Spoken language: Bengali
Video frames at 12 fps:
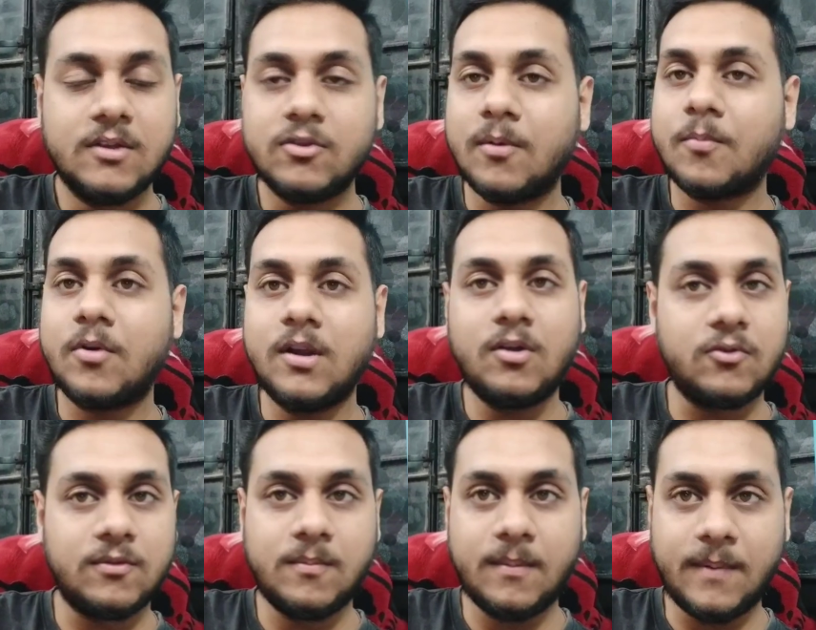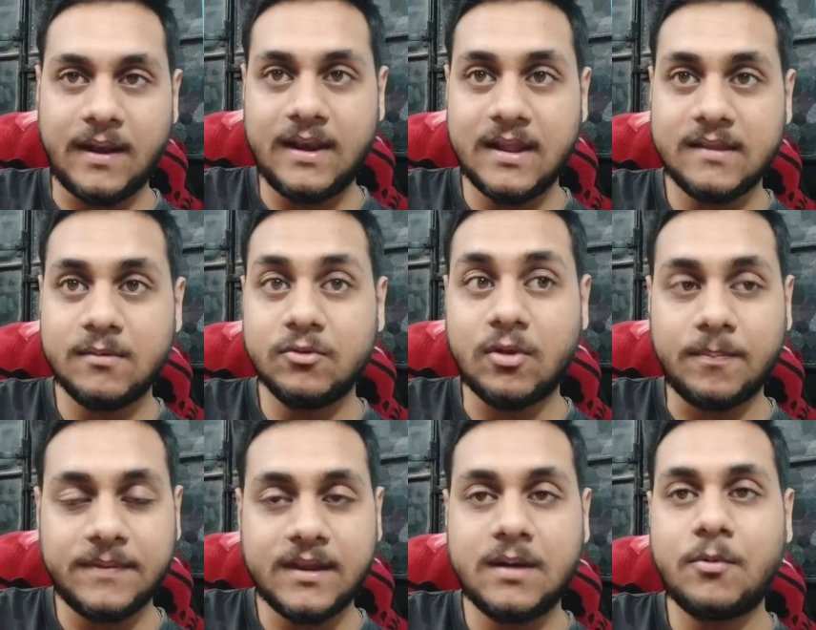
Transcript: সবকটাই অসম্ভব ভালো লাগছে এবং সব থেকে